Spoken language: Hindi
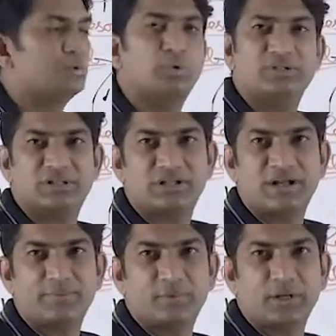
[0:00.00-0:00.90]
तो एग्जैक्टली
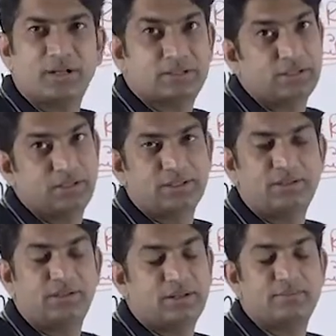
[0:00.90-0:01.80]
आपको क्या लगता है ये
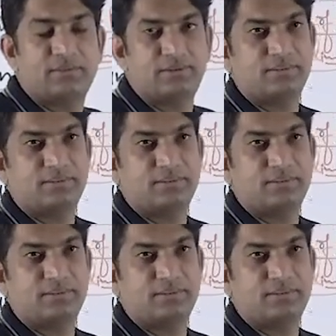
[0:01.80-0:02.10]
कितने यार